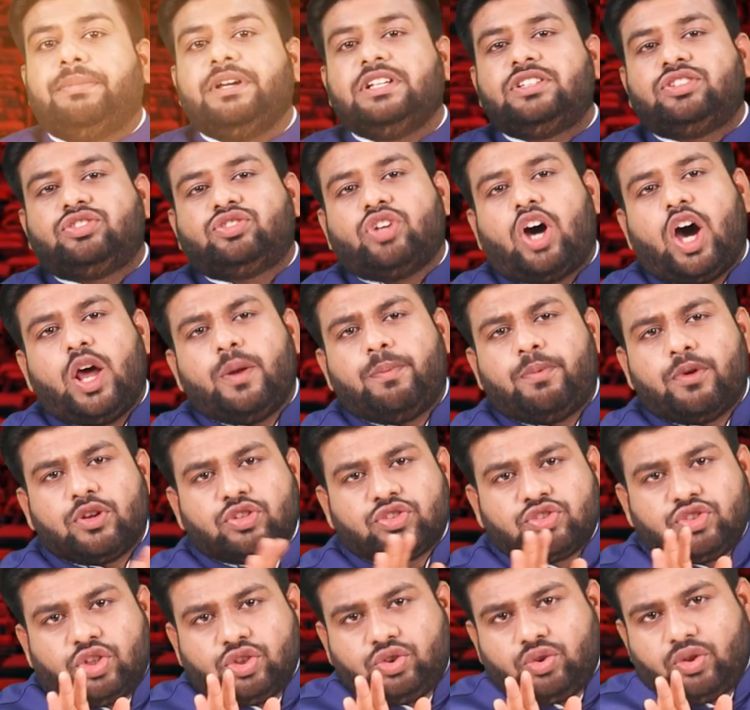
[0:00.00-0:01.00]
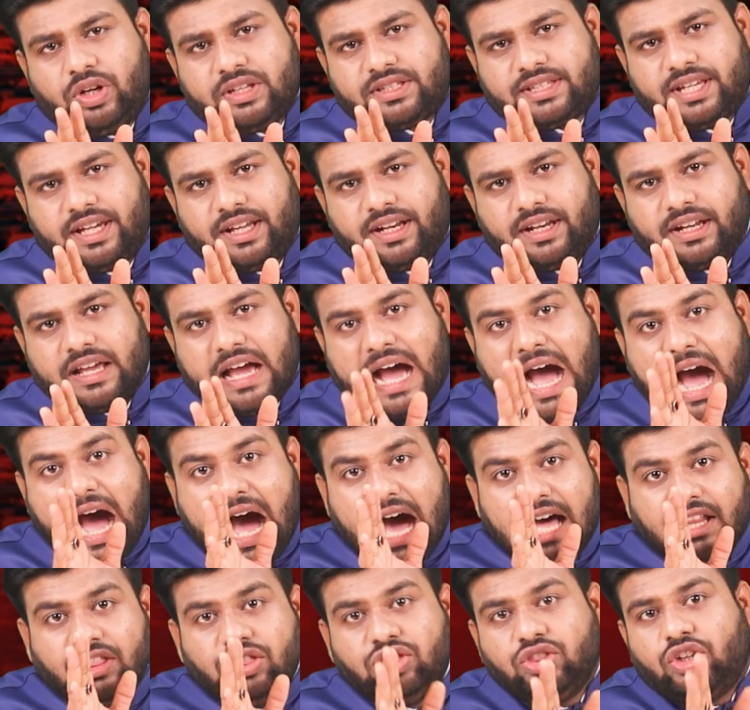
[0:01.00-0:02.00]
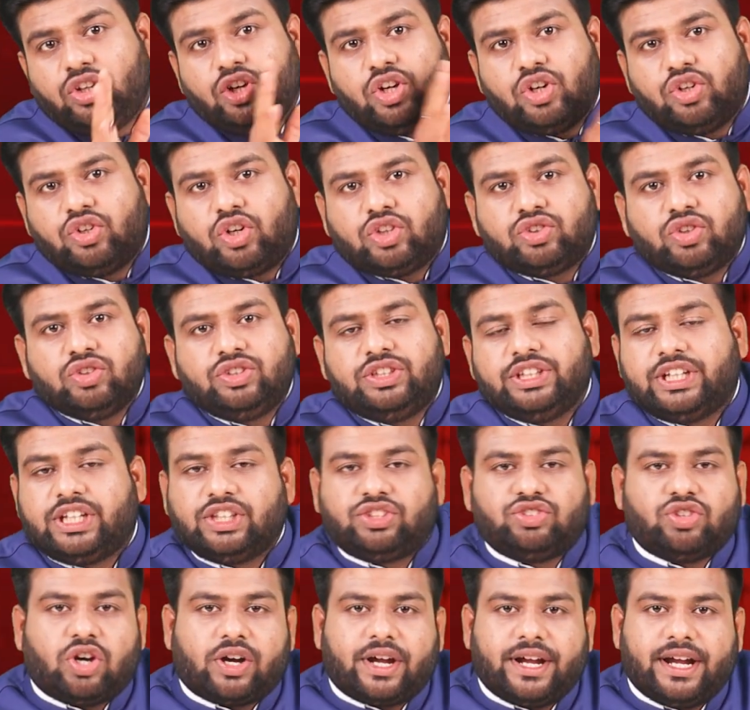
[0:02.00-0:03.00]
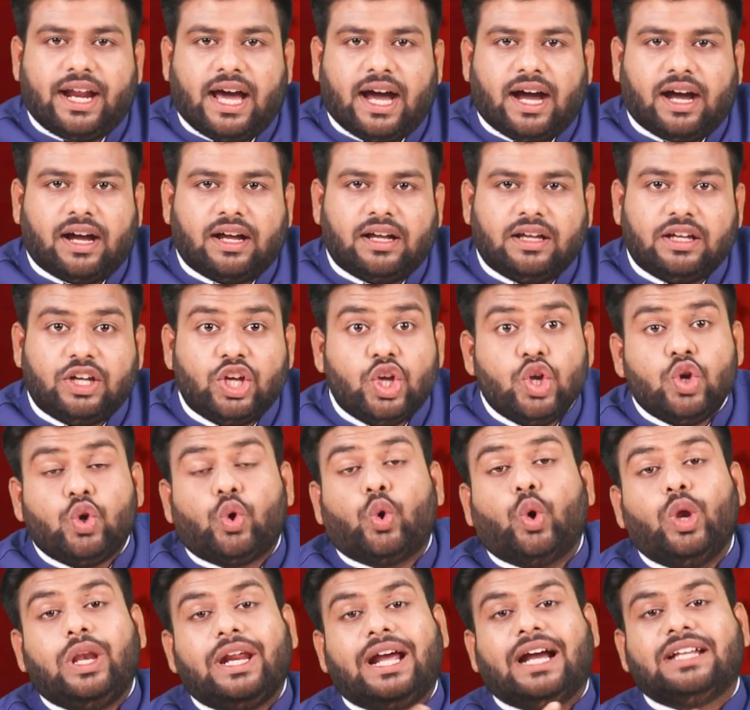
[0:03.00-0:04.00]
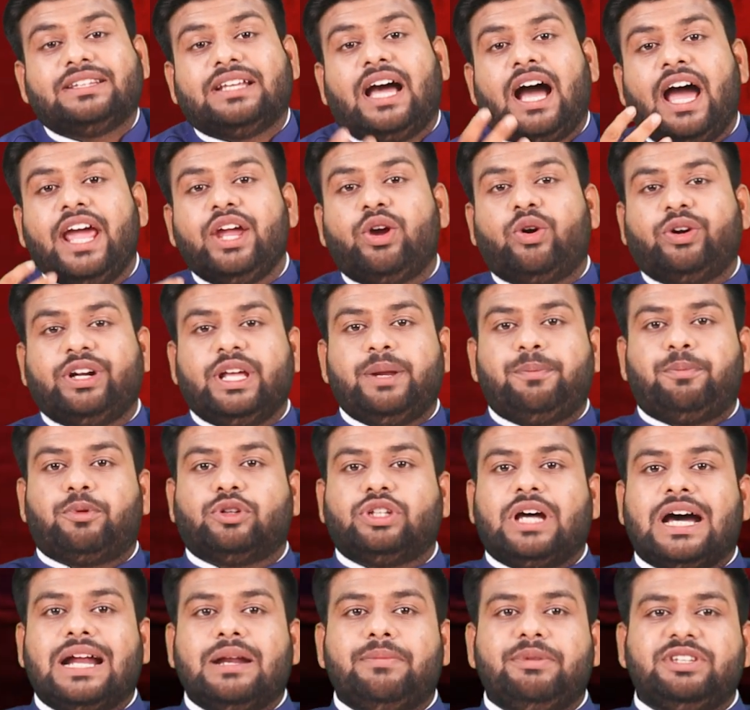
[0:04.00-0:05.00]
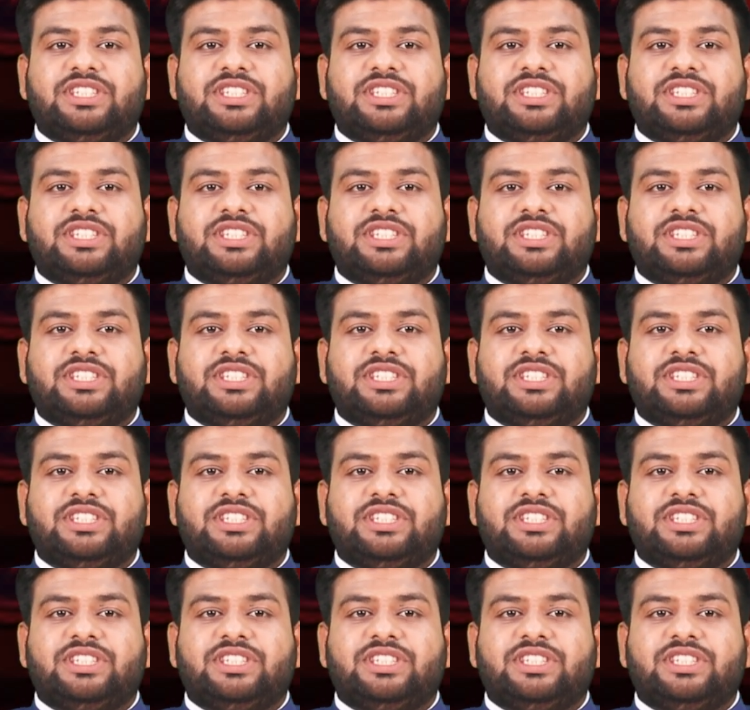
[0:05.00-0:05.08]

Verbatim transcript: বিস্তর প্রশ্ন তুলেছেন আন্দোলনরত চিকিৎসকেরা কলকাতা হাইকোর্টের প্রধান